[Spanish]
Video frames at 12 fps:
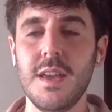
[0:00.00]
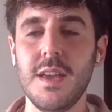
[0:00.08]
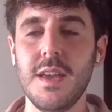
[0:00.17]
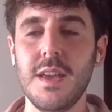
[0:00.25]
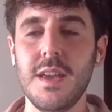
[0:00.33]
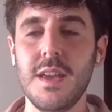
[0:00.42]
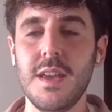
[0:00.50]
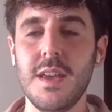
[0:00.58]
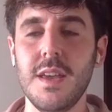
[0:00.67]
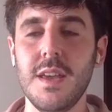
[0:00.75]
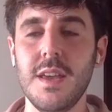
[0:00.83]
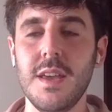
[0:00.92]

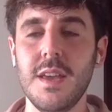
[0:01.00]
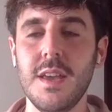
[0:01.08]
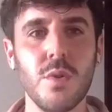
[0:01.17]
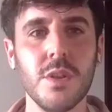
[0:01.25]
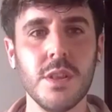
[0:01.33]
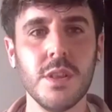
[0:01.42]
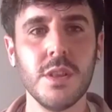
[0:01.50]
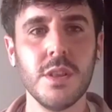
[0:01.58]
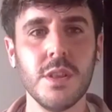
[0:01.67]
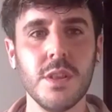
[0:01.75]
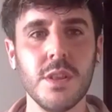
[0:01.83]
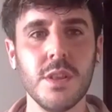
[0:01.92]
y sirvió para darme
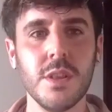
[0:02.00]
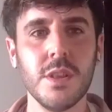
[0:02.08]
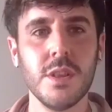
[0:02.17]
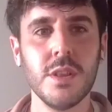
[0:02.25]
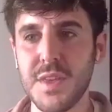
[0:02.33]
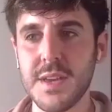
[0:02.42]
cuenta de que